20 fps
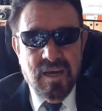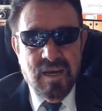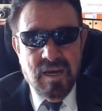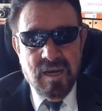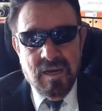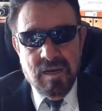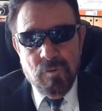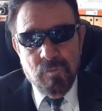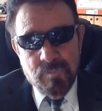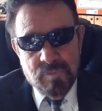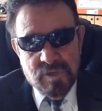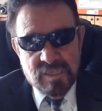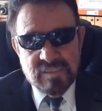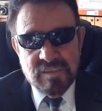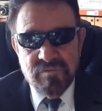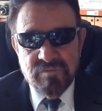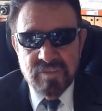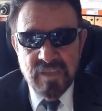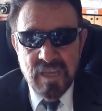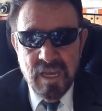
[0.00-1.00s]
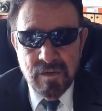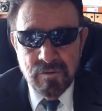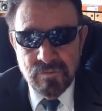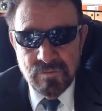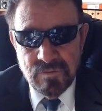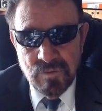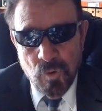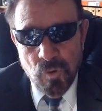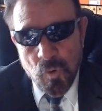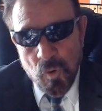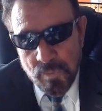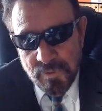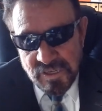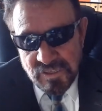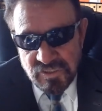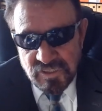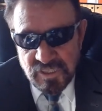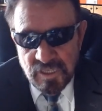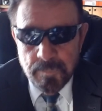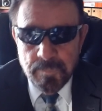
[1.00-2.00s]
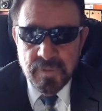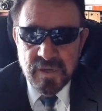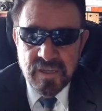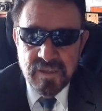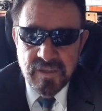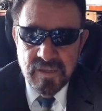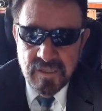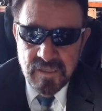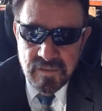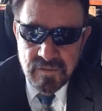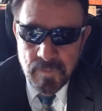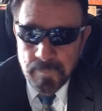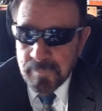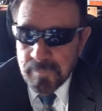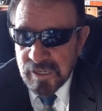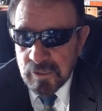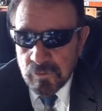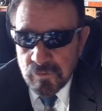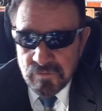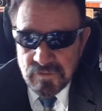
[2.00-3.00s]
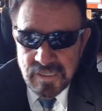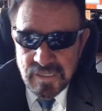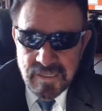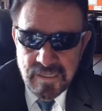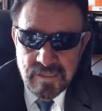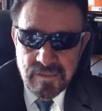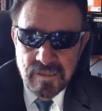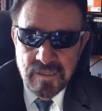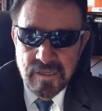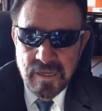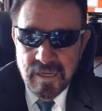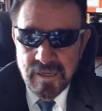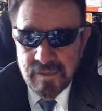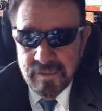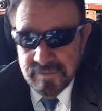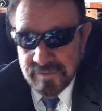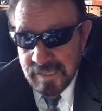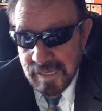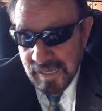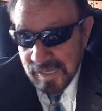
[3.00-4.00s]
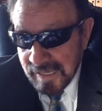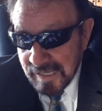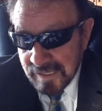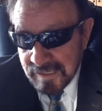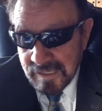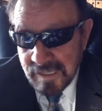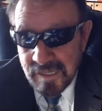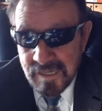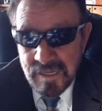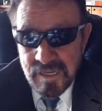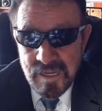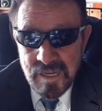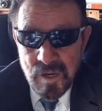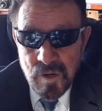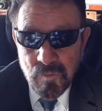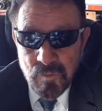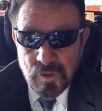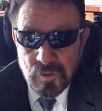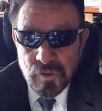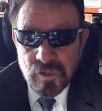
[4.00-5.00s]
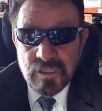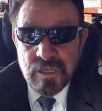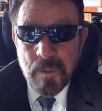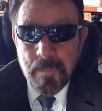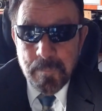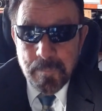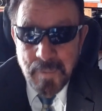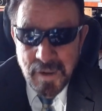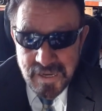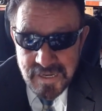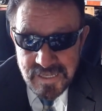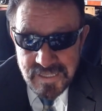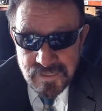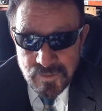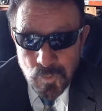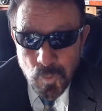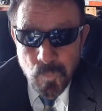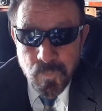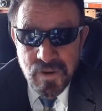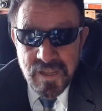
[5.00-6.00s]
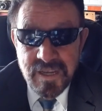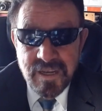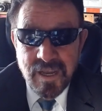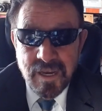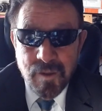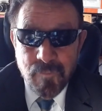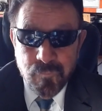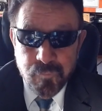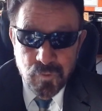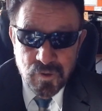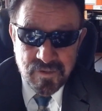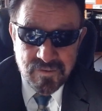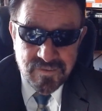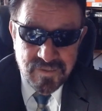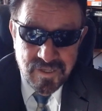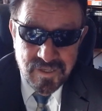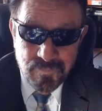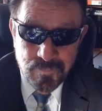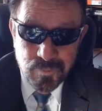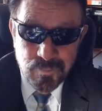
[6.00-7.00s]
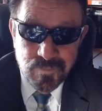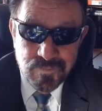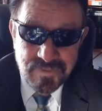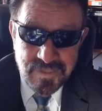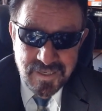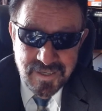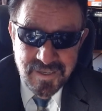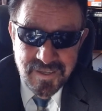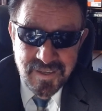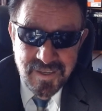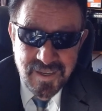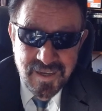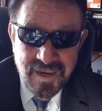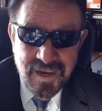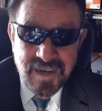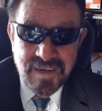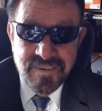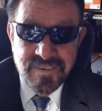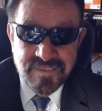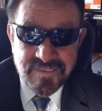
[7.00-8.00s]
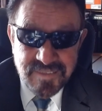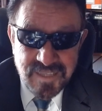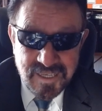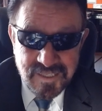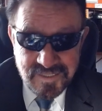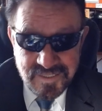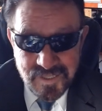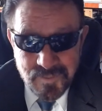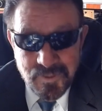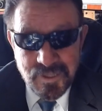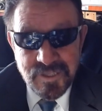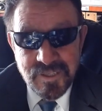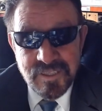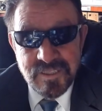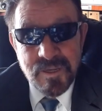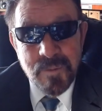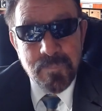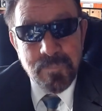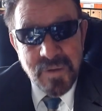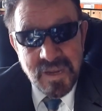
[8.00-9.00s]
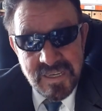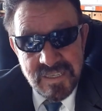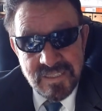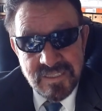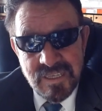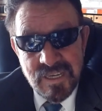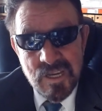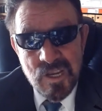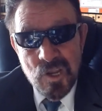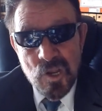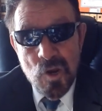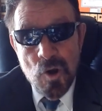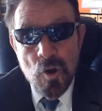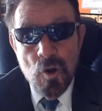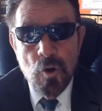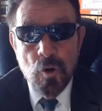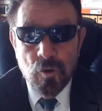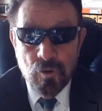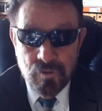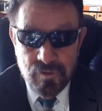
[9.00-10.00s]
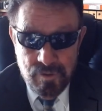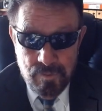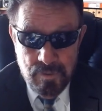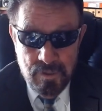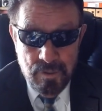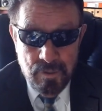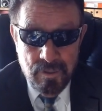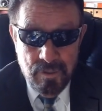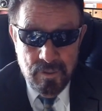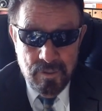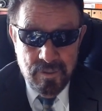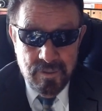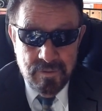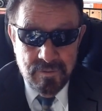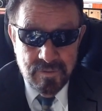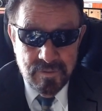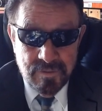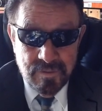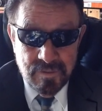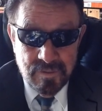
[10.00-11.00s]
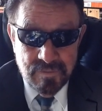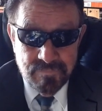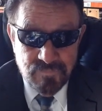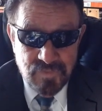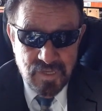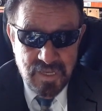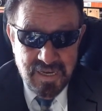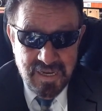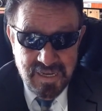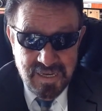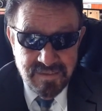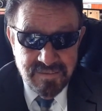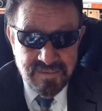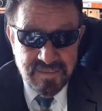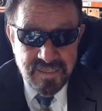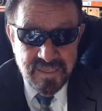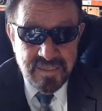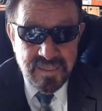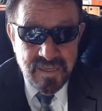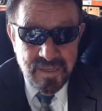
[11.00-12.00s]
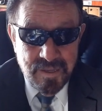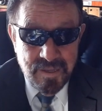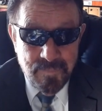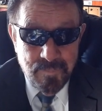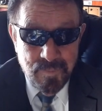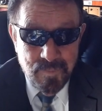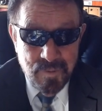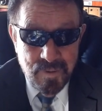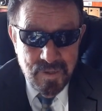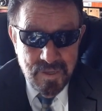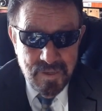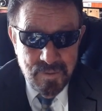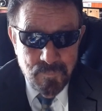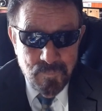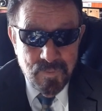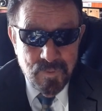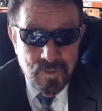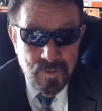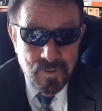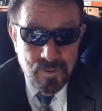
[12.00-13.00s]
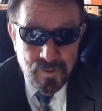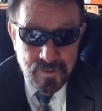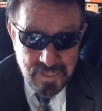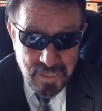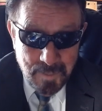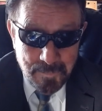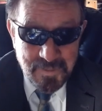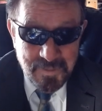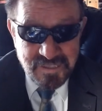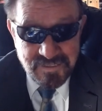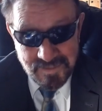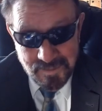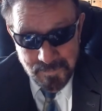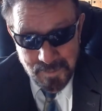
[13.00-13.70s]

a hombres ancianos, jóvenes inexpertos en la, guerra, cuando ese país obliga a la fuerza bruta a alistarse, cuando ese país los eh, de los de la pasta